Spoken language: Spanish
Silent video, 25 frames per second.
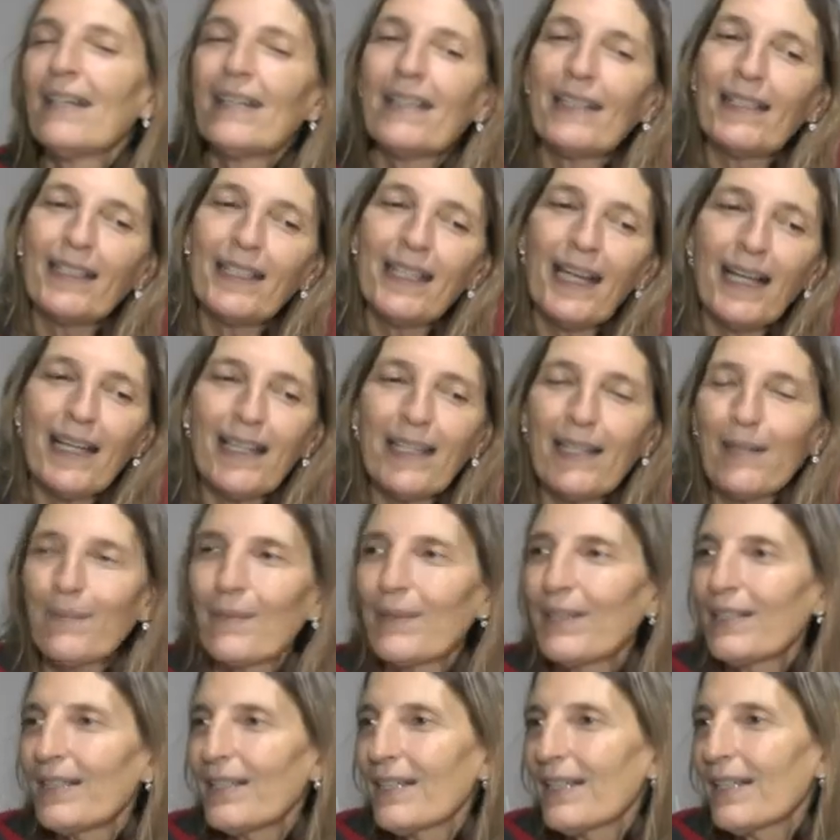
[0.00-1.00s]
y alguien
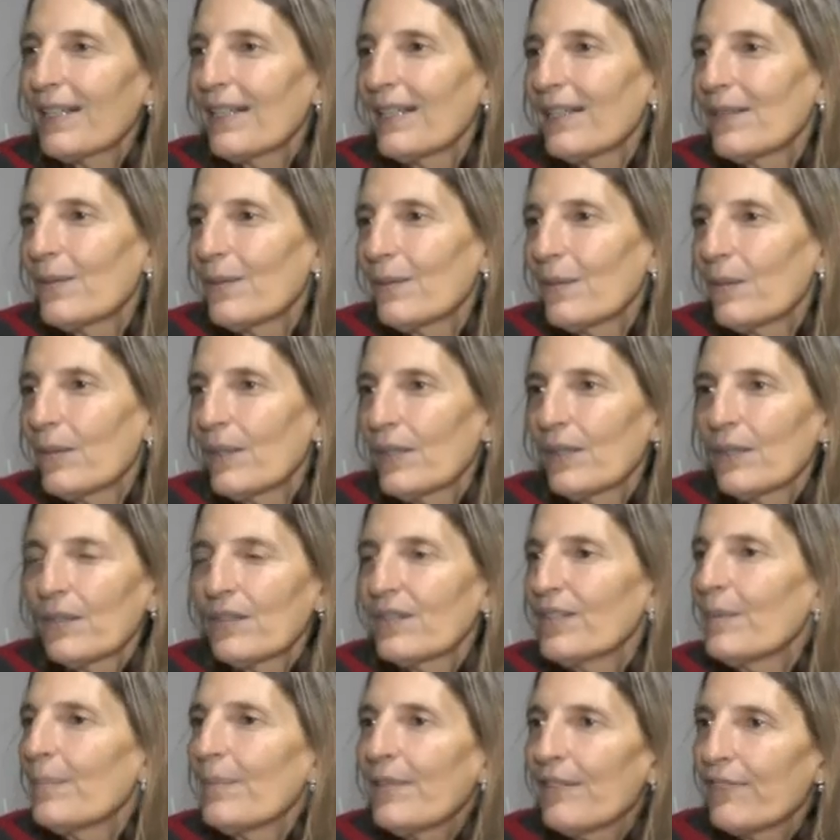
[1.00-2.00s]
me tenía que leer un cuento.
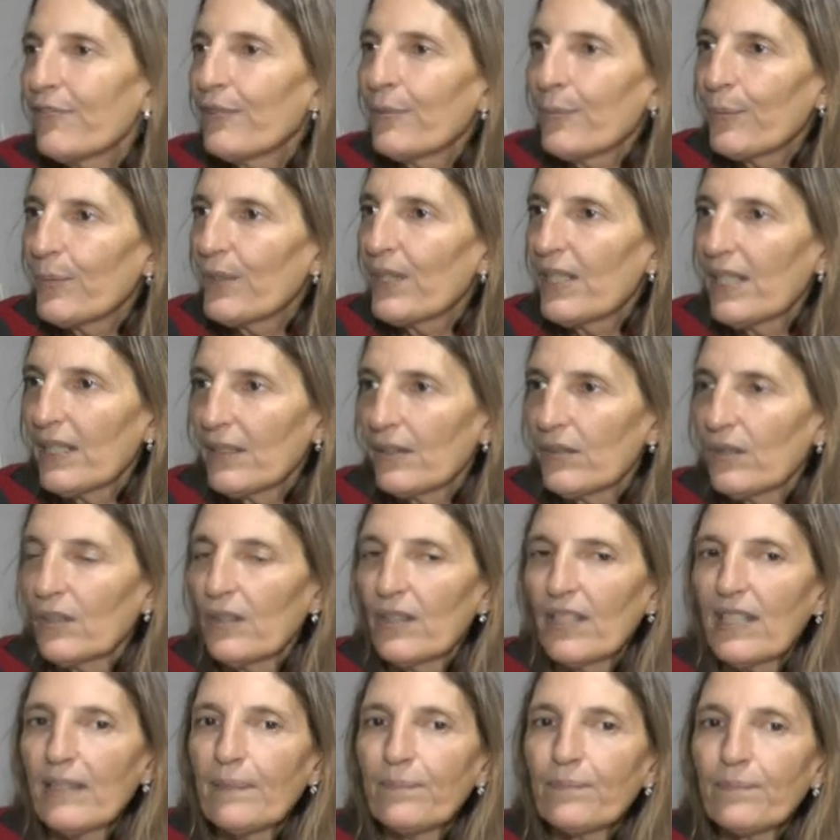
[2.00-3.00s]
Siempre fui muy
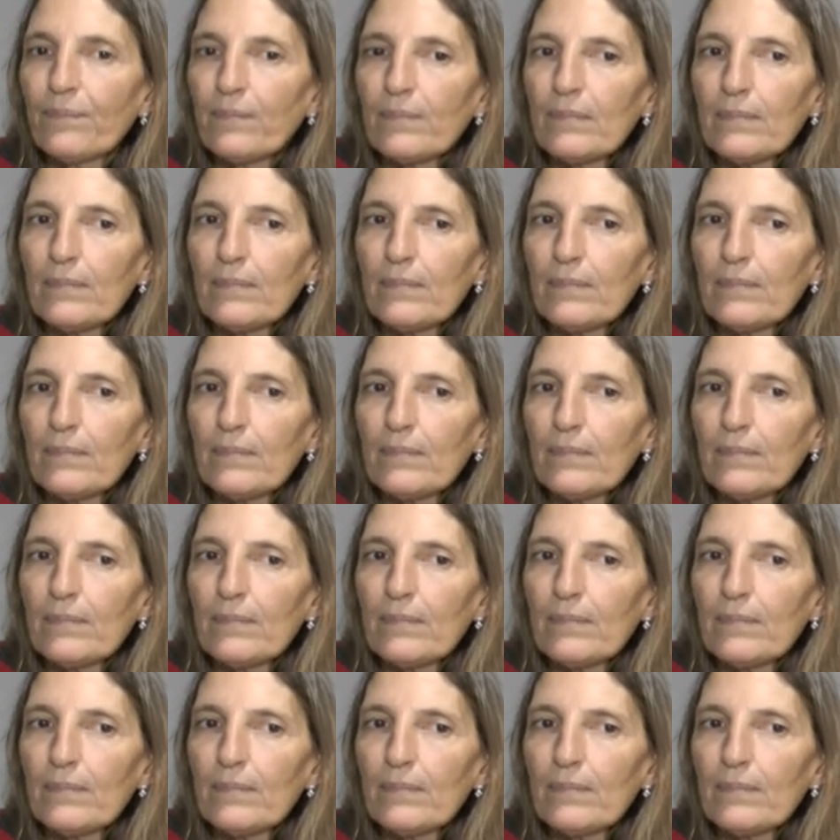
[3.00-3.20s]
lectora.